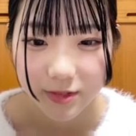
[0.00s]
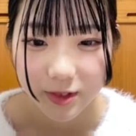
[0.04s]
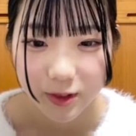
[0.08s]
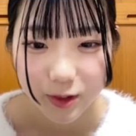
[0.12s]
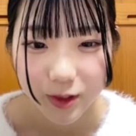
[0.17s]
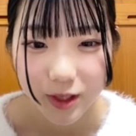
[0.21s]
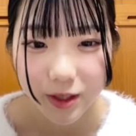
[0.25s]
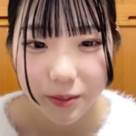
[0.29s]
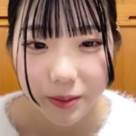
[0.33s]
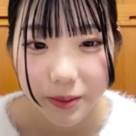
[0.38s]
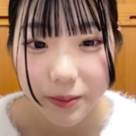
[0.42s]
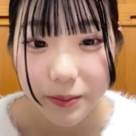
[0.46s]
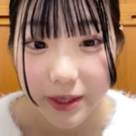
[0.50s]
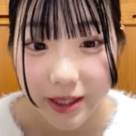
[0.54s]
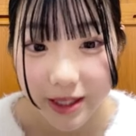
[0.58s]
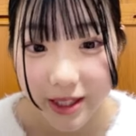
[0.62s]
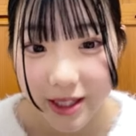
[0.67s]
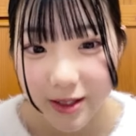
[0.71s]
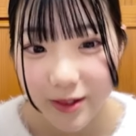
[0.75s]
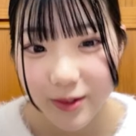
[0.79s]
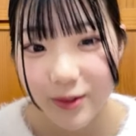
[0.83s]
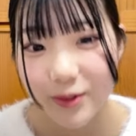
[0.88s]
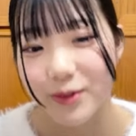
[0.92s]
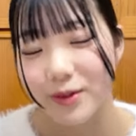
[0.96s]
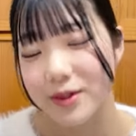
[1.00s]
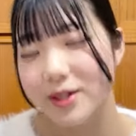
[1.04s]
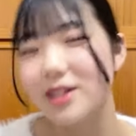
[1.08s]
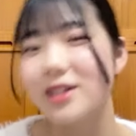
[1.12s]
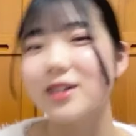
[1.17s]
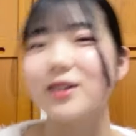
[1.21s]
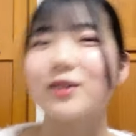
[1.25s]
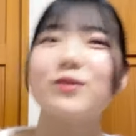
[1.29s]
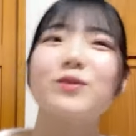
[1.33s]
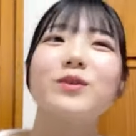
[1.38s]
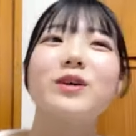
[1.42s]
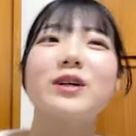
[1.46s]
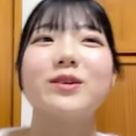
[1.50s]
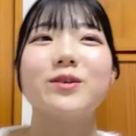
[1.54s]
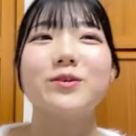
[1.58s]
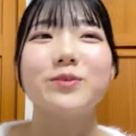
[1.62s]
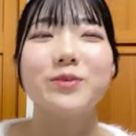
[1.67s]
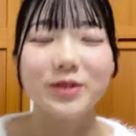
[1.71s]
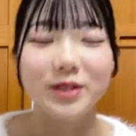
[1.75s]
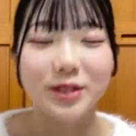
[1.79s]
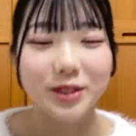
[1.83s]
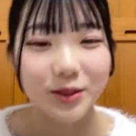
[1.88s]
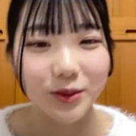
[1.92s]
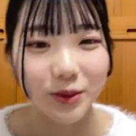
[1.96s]
そう多分みんなの方が怖い
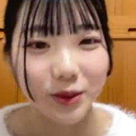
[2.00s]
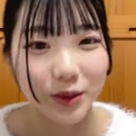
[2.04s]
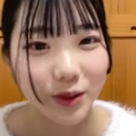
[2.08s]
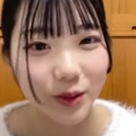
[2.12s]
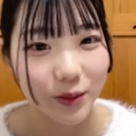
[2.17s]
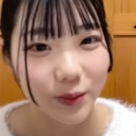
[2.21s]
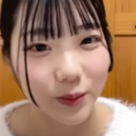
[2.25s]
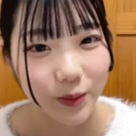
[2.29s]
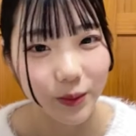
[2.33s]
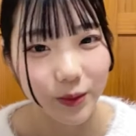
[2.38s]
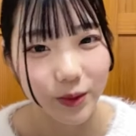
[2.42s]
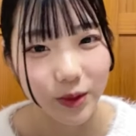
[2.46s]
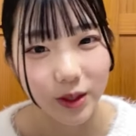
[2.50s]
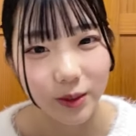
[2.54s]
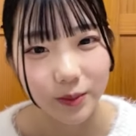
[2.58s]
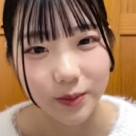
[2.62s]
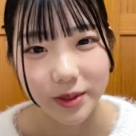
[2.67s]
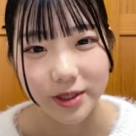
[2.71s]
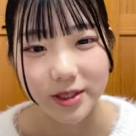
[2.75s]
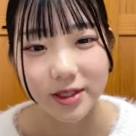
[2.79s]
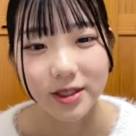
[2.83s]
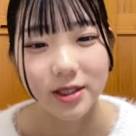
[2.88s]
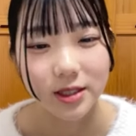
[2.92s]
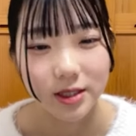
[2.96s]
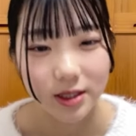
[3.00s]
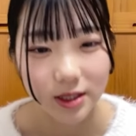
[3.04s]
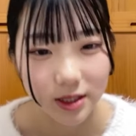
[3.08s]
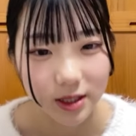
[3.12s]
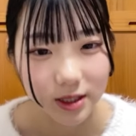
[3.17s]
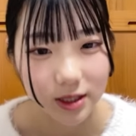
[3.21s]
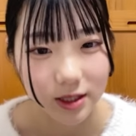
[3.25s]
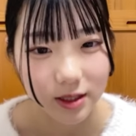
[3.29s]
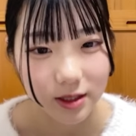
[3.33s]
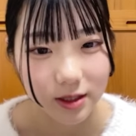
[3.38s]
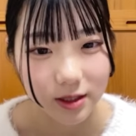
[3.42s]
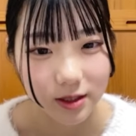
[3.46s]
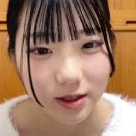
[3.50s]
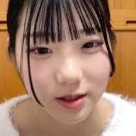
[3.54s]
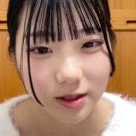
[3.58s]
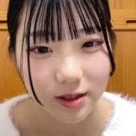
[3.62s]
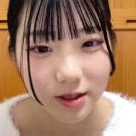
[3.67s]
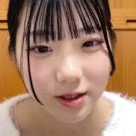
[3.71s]
思いしそう人もおるかもしれへんし